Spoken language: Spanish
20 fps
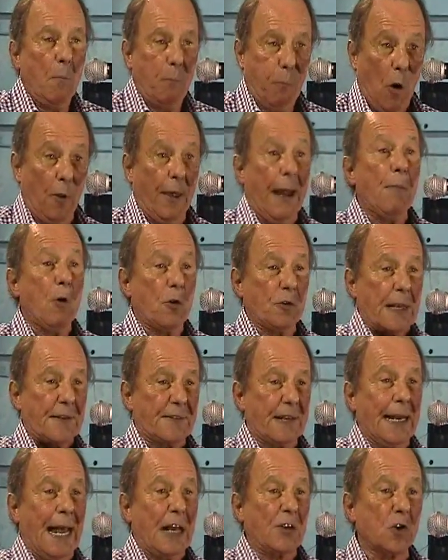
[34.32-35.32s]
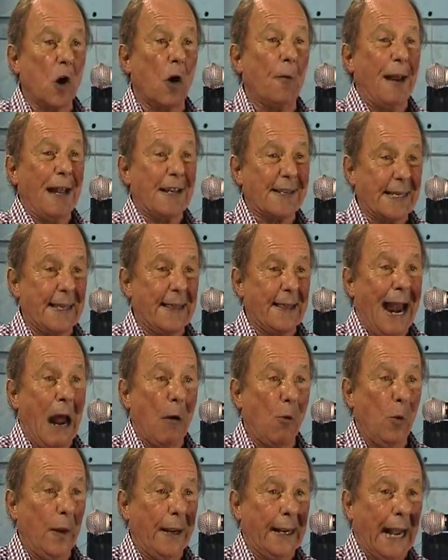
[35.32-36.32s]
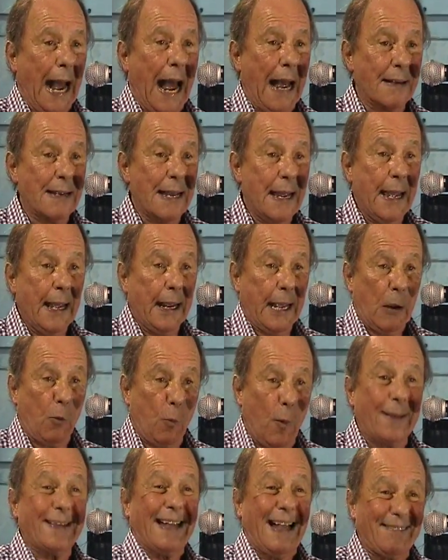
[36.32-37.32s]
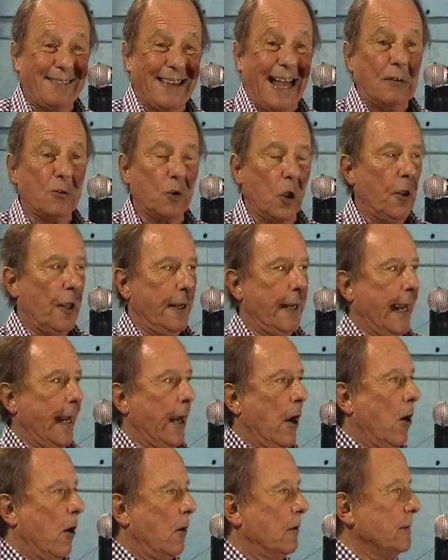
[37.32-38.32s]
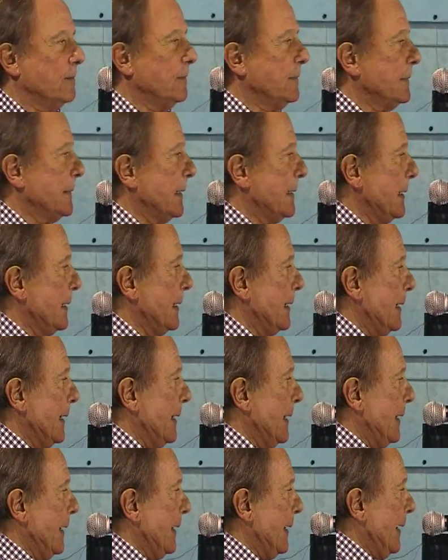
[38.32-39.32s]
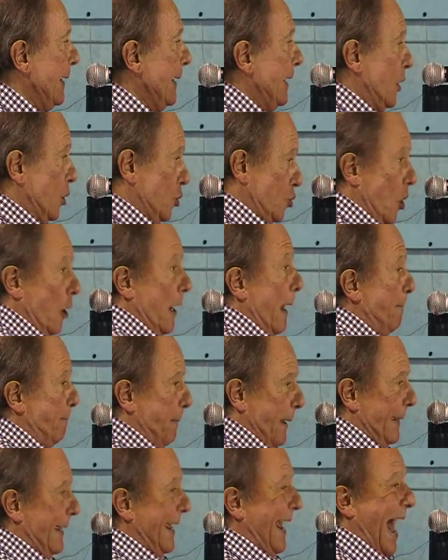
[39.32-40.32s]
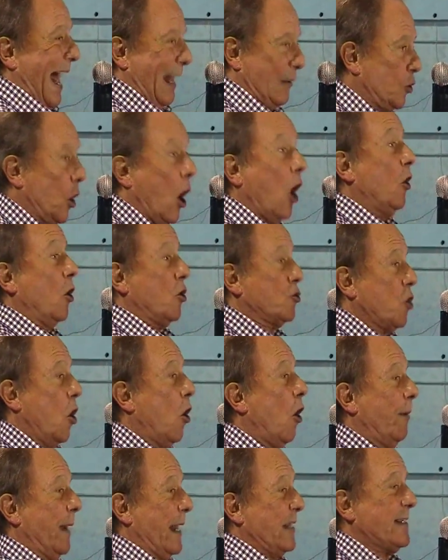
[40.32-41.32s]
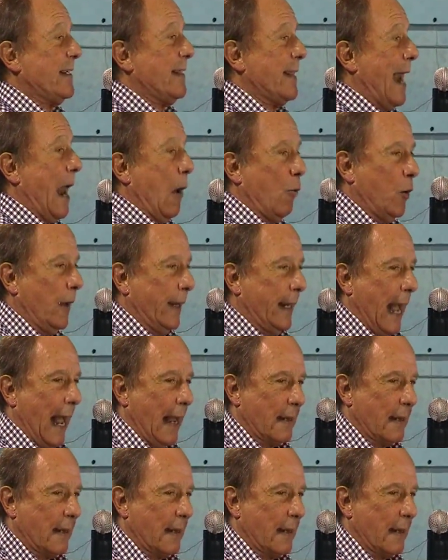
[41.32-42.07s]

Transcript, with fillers: podemos hacer las obras hidráulicas que cuestan tanto dinero. Y yo le pedí a todos obras hidráulicas